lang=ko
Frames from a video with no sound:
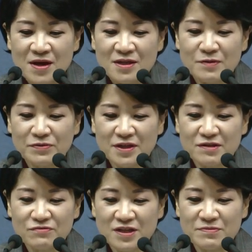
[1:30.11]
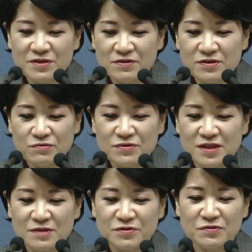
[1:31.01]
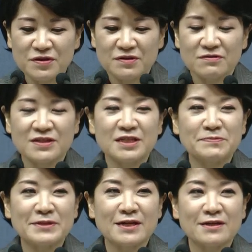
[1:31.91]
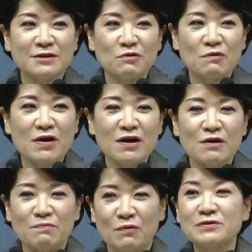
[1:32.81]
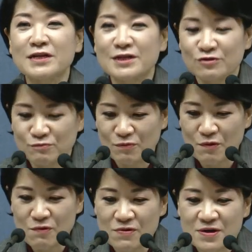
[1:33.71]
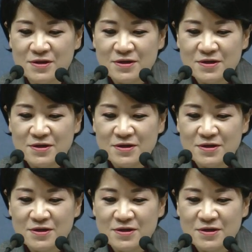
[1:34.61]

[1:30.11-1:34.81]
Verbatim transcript: 이 부 때는 우리 김철현 선교사님을 통해서 24 기도와 보좌의 축복,